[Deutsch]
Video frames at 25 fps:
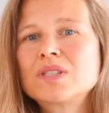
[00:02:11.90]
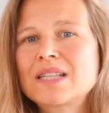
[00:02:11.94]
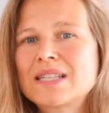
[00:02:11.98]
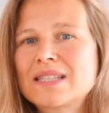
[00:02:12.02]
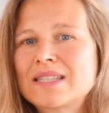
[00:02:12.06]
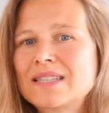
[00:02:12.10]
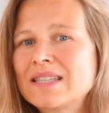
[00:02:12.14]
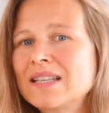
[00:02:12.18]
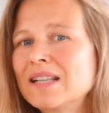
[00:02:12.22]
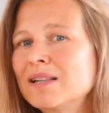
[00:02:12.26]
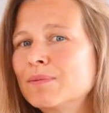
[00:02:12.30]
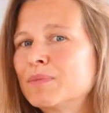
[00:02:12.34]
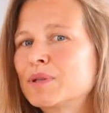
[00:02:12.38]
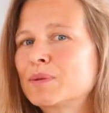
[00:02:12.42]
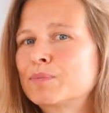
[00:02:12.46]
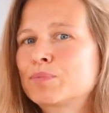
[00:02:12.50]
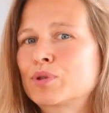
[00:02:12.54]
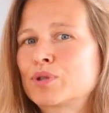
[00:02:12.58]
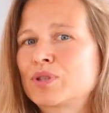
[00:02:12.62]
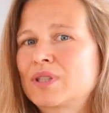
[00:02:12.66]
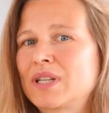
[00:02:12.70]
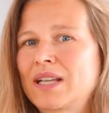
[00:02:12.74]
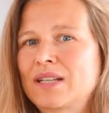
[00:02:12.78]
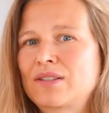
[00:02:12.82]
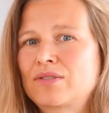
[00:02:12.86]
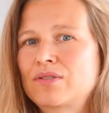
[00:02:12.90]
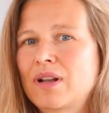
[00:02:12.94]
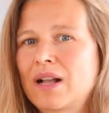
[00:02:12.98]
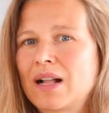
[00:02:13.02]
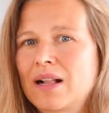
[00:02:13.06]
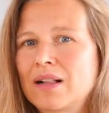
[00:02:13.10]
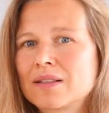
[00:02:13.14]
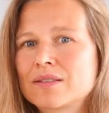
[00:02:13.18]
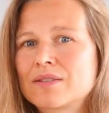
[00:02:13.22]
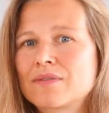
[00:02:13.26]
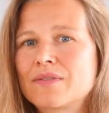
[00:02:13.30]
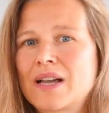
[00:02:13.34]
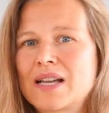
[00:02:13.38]
Unser Ziel mit Protect Your
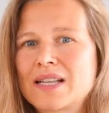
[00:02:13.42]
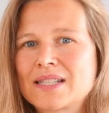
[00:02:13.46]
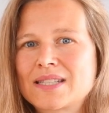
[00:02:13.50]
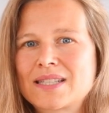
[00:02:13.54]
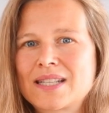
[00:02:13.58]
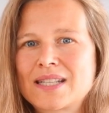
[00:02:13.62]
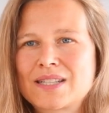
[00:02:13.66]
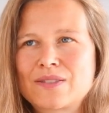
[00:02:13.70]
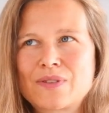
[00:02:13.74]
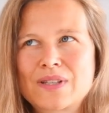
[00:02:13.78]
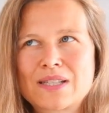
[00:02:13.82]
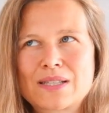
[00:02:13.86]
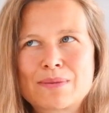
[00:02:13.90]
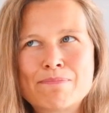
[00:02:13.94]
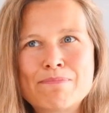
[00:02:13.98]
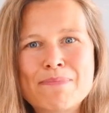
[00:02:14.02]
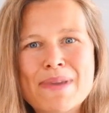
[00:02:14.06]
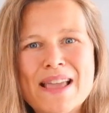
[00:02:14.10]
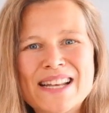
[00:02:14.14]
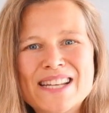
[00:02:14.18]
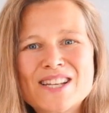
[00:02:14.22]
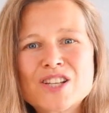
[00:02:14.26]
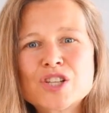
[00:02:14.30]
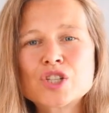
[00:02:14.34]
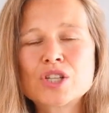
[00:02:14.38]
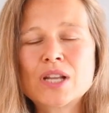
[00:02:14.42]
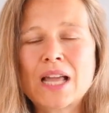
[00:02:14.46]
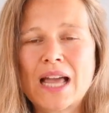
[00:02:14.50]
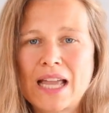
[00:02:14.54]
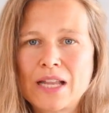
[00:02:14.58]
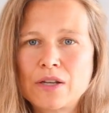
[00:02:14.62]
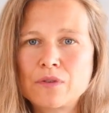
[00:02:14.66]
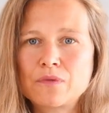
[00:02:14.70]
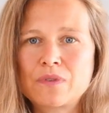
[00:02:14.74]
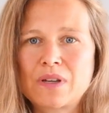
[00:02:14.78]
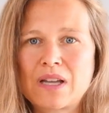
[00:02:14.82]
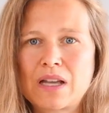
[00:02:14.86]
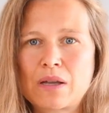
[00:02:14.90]
Health war es, dass wir es Menschen
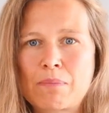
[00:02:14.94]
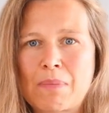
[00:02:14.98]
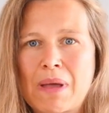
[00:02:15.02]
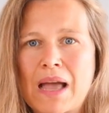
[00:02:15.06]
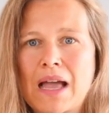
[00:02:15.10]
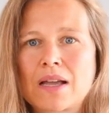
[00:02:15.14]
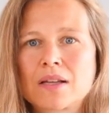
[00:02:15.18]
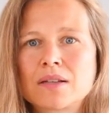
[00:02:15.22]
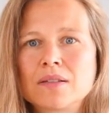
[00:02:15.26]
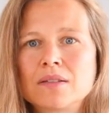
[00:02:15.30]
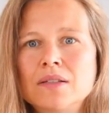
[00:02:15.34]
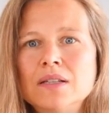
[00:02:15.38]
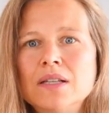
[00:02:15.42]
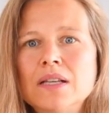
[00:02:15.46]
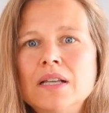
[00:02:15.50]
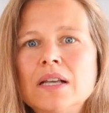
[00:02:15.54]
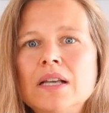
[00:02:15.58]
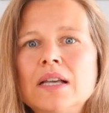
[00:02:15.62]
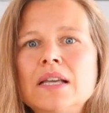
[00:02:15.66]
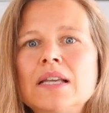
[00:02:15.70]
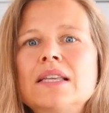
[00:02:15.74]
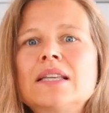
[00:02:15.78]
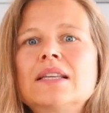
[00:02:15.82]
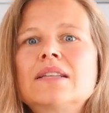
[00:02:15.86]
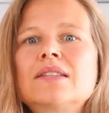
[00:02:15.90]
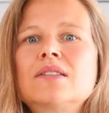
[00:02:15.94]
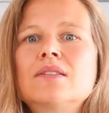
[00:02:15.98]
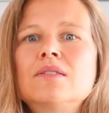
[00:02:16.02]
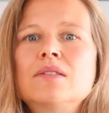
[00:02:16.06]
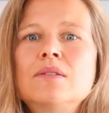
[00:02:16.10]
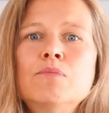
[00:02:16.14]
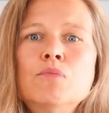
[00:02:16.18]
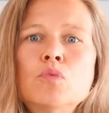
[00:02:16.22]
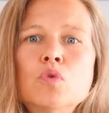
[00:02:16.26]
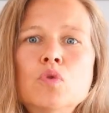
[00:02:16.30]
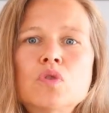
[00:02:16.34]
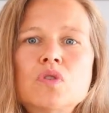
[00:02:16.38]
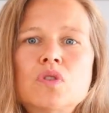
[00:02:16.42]
einfach machen, ihr
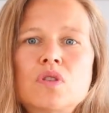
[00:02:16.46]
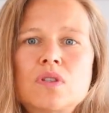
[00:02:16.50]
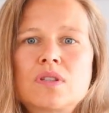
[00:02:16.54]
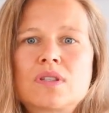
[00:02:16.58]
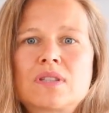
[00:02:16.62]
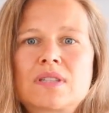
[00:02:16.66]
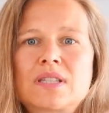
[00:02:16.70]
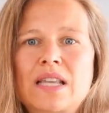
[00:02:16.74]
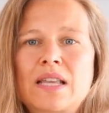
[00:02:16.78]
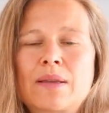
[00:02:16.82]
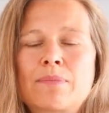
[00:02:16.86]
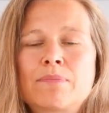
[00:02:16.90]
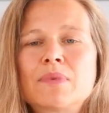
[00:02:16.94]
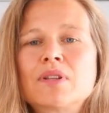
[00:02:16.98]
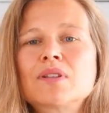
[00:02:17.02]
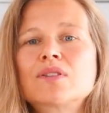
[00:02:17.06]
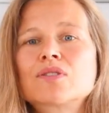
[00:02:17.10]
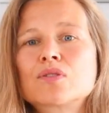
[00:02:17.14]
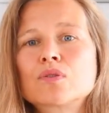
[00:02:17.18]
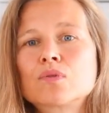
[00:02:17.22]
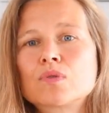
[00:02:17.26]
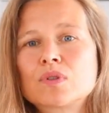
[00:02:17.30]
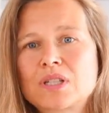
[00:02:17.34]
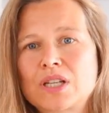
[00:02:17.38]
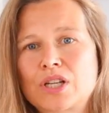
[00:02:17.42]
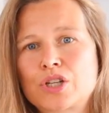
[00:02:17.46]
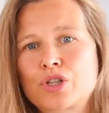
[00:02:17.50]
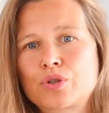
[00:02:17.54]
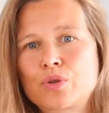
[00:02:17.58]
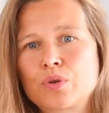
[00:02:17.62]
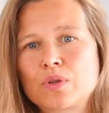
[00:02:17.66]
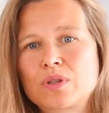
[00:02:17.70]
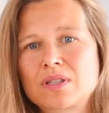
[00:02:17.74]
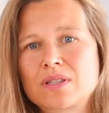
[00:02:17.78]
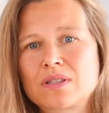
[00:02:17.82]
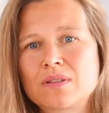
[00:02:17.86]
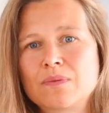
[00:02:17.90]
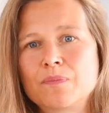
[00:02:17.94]
Immunsystem zu
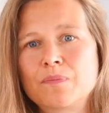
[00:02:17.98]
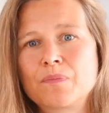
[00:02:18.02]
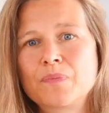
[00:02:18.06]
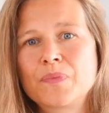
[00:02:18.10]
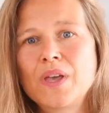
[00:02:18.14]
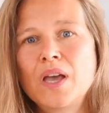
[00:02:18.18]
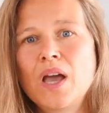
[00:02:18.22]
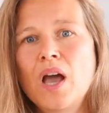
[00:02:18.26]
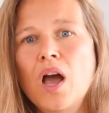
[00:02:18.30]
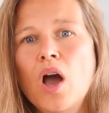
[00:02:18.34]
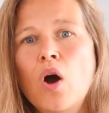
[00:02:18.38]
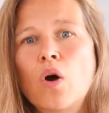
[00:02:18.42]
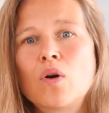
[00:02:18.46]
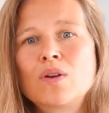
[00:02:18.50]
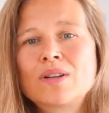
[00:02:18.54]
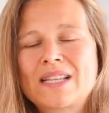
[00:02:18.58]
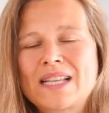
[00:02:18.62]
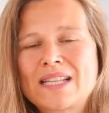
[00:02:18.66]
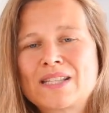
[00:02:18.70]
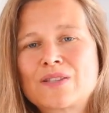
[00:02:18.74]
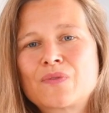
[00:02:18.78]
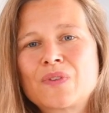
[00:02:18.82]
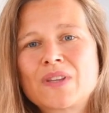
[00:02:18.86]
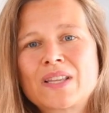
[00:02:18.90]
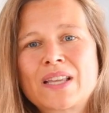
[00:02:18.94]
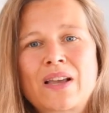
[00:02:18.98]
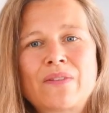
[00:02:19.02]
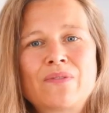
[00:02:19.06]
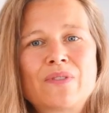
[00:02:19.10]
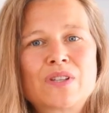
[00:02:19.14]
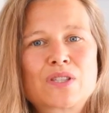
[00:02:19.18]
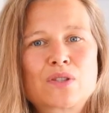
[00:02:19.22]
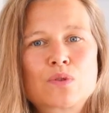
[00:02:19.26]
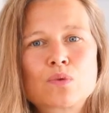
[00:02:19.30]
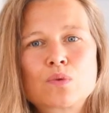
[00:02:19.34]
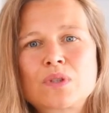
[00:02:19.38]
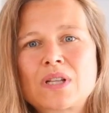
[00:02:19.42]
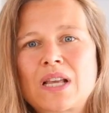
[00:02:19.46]
unterstützen. Und deswegen haben
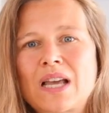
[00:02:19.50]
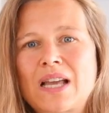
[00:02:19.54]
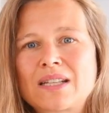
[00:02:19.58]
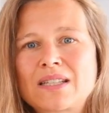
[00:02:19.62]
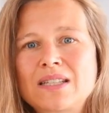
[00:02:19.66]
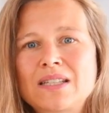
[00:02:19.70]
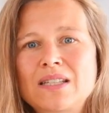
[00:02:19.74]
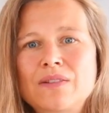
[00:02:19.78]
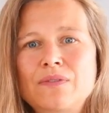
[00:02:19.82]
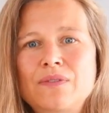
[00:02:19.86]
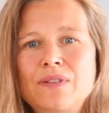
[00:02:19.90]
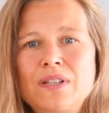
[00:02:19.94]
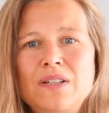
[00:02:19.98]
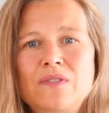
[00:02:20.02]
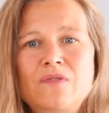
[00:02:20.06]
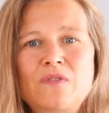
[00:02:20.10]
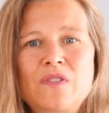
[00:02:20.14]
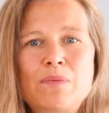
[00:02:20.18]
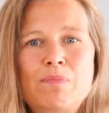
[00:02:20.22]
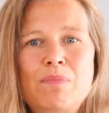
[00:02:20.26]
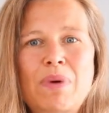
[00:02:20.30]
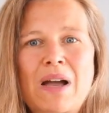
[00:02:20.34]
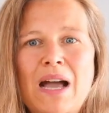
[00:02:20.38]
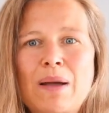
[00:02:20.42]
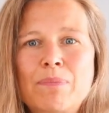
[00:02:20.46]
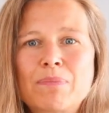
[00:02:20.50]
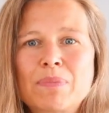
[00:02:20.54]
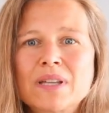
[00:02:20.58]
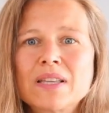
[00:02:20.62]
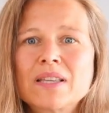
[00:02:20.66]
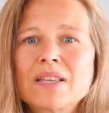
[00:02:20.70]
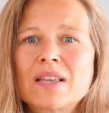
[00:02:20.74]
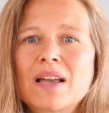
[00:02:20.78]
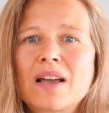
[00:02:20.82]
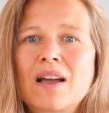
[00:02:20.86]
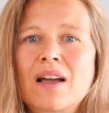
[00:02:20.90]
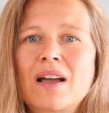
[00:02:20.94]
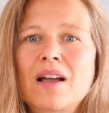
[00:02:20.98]
wir Zutaten gewählt wie
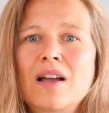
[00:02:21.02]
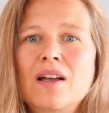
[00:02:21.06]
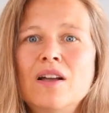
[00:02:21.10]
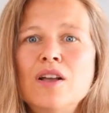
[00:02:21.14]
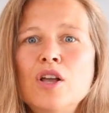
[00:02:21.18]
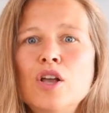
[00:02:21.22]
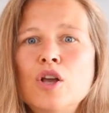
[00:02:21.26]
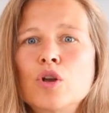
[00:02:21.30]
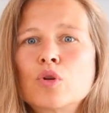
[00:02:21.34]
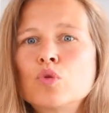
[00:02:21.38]
Paprika,